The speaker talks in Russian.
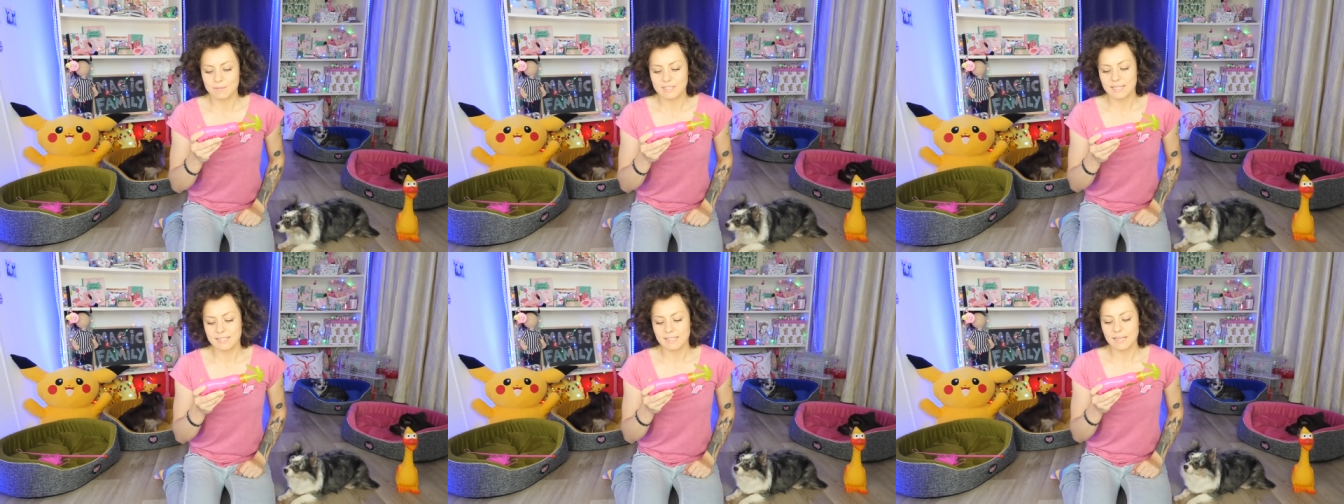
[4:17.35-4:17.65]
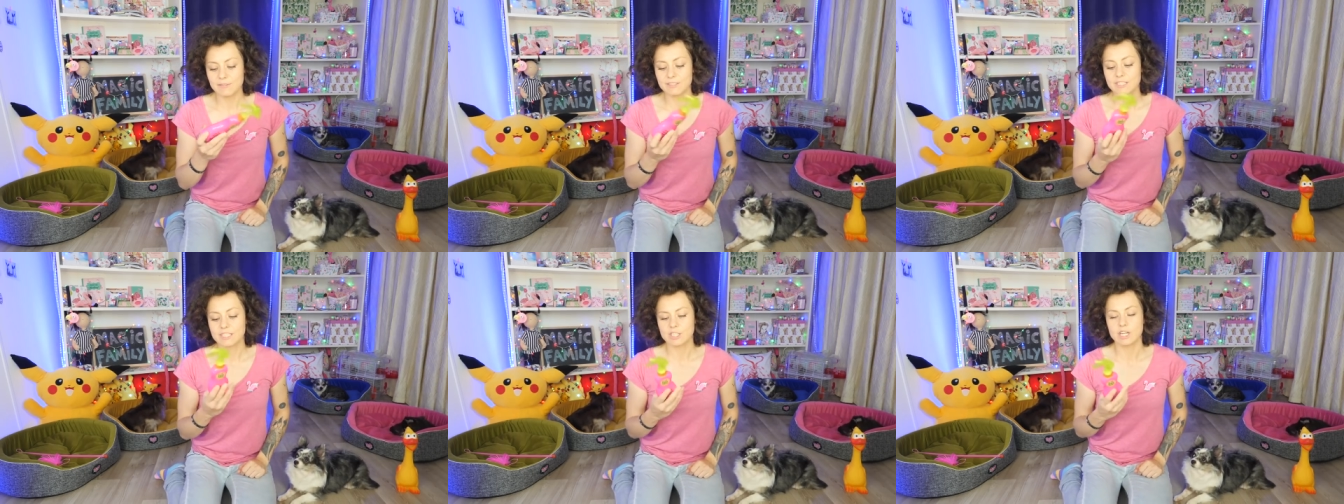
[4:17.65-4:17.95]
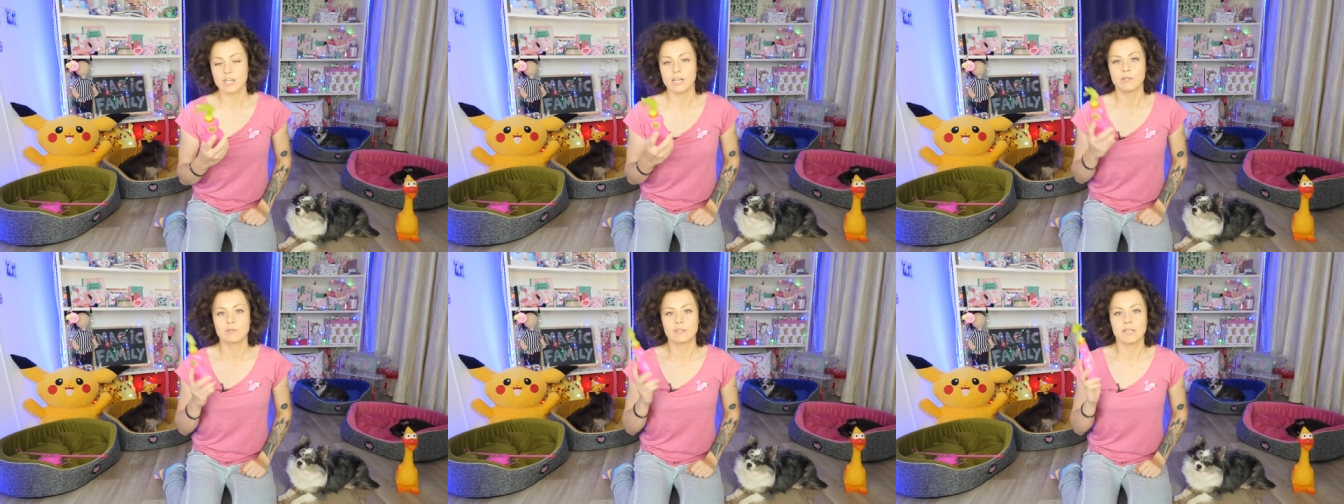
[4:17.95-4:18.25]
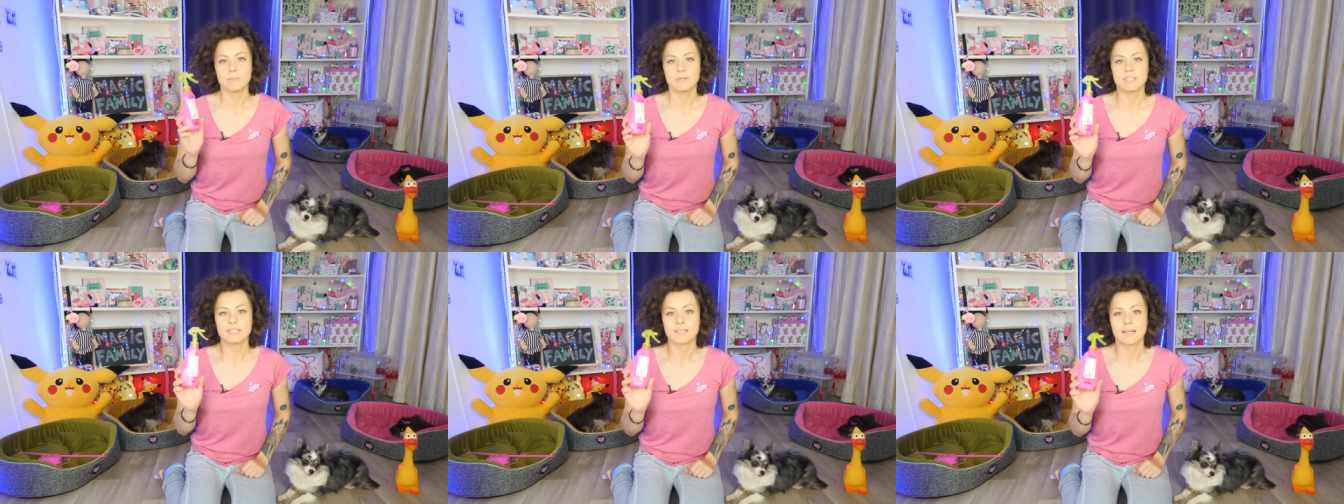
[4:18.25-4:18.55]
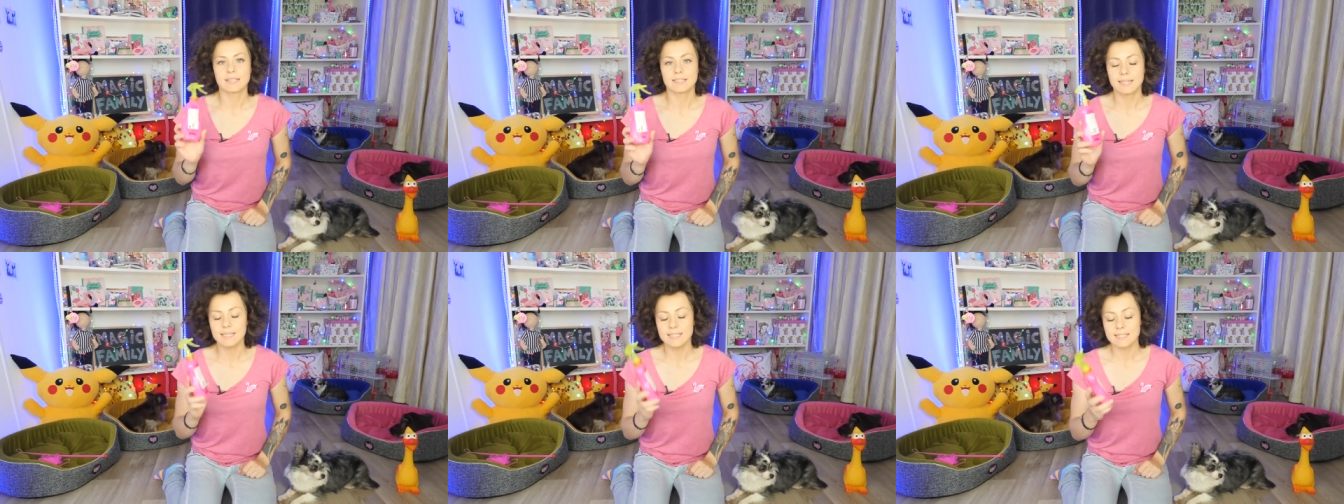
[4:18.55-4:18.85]
Состав, к сожалению, написан
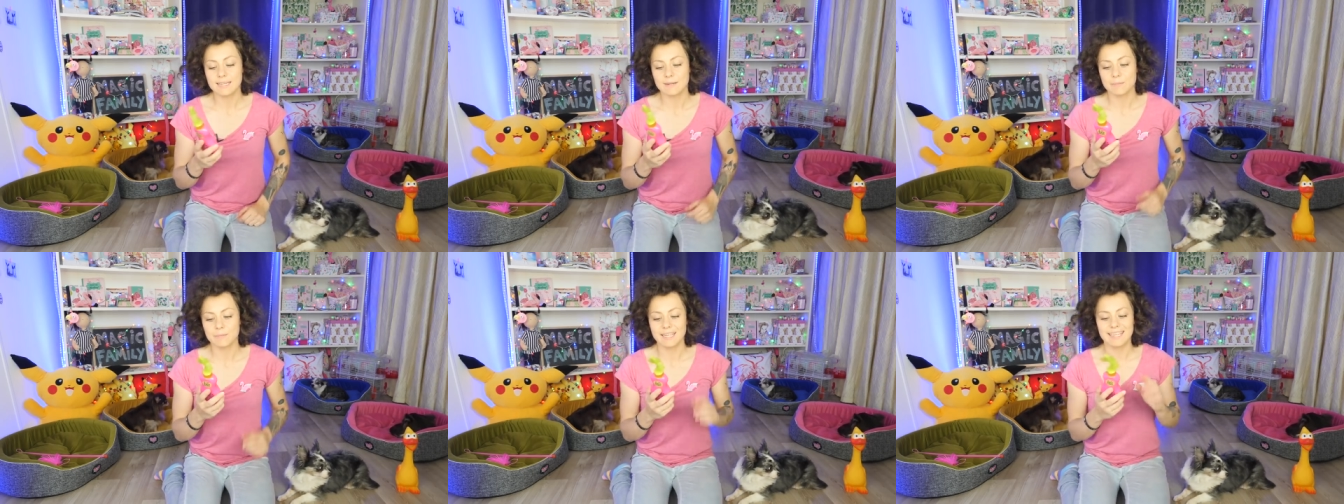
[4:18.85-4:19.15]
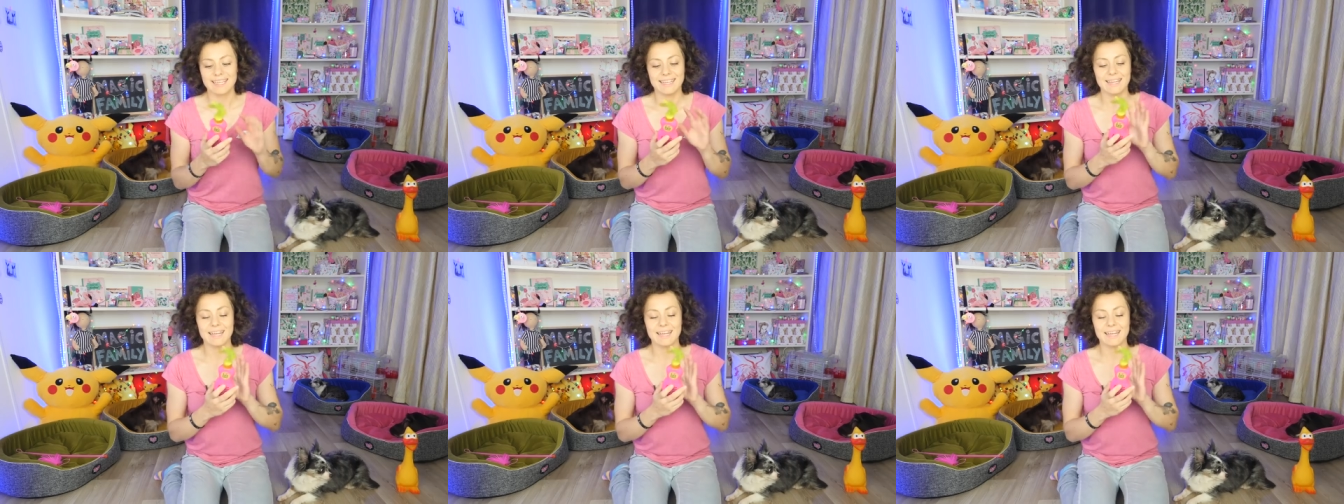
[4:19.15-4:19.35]
на английском, и